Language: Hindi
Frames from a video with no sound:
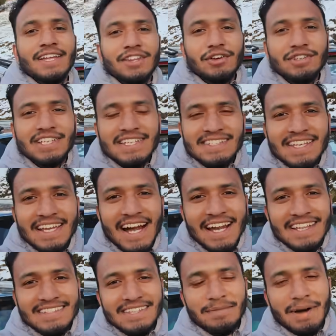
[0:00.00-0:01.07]
तो जैसे ही गाड़ी
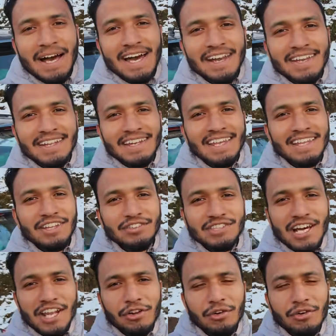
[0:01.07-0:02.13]
से बाहर निकले तो
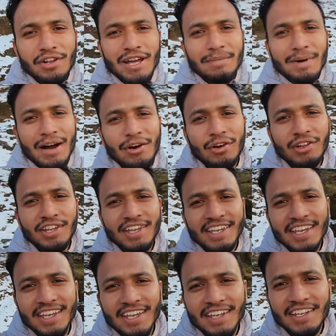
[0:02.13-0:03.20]
चारों ओर का माहौल
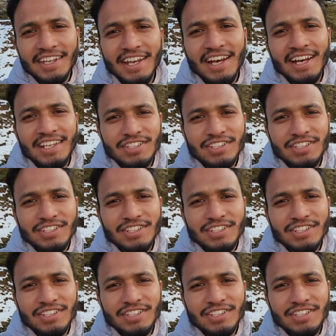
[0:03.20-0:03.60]
देखिए कितना